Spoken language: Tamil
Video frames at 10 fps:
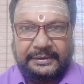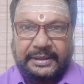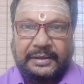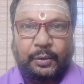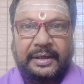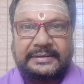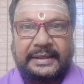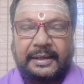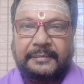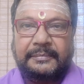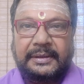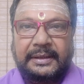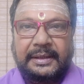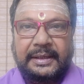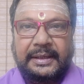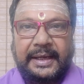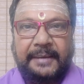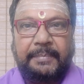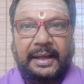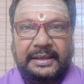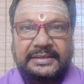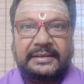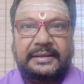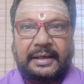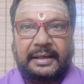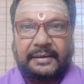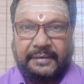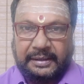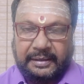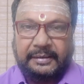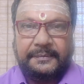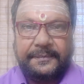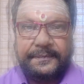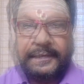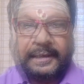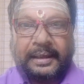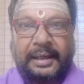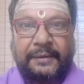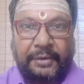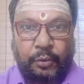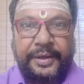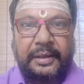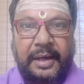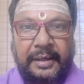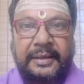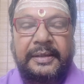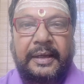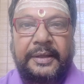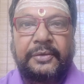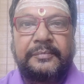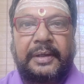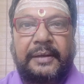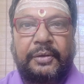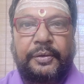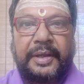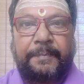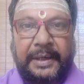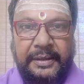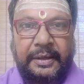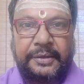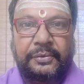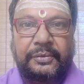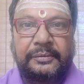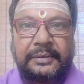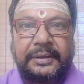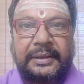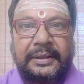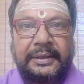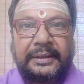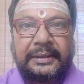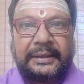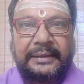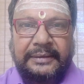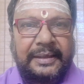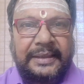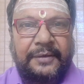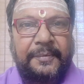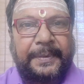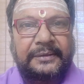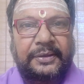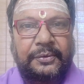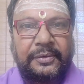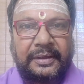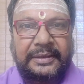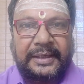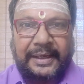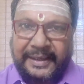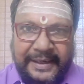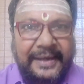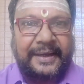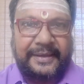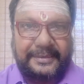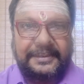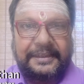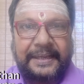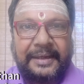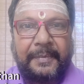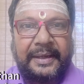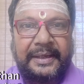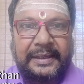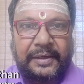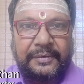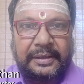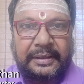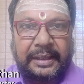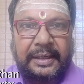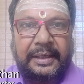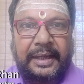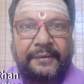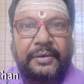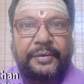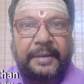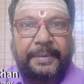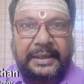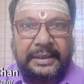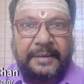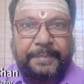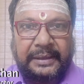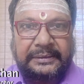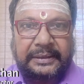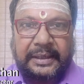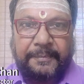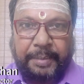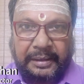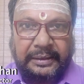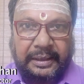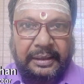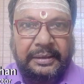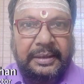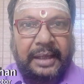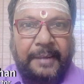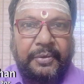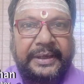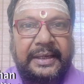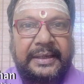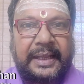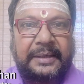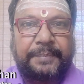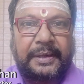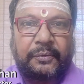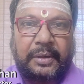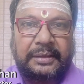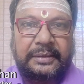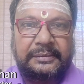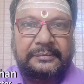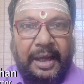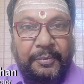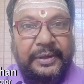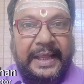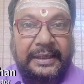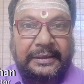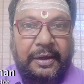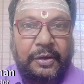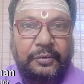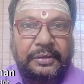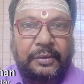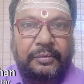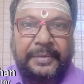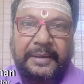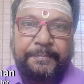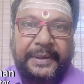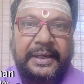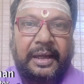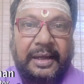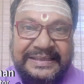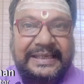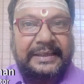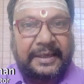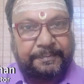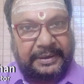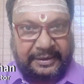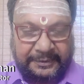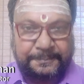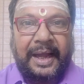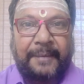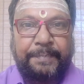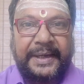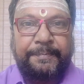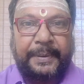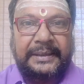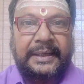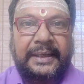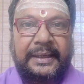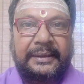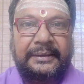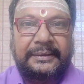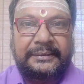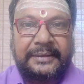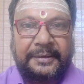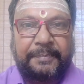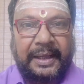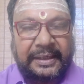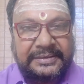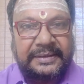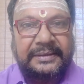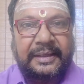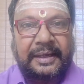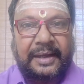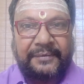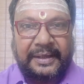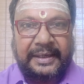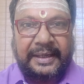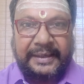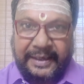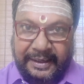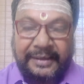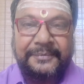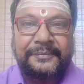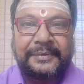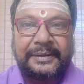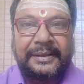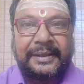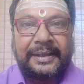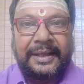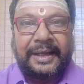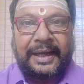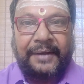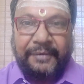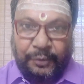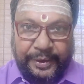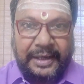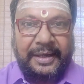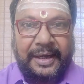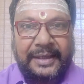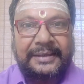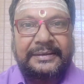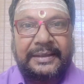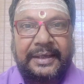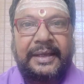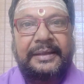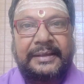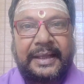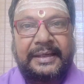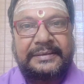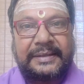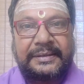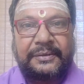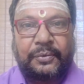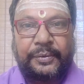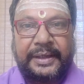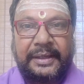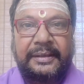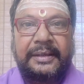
இயக்குனர் சிகரம் கே பாலச்சந்தர் அவர்கள் அவருடைய நாடகங்களையும் அவருடைய படங்களையும் எத்தனை தடவை பார்த்துருக்கோங்கிறது கணக்கே கிடையாது என்ன மாதிரி இருக்கிறவங்களுக்குலாம் அவருடைய படங்களை பார்த்ததுக்கு அப்புறம் தான் நாமும் ஏன் டைரக்ட் பண்ணக்கூடாது நாமும் டைரக்டர் ஆனோங்கிற ஒரு மிகப்பெரிய ஆசை ஏற்பட்டது அப்படிப்பட்ட திரு பாலச்சந்தர் அவர்களையே அவருடைய நாடகத்தையே டைரக்ட் செய்யக்கூடிய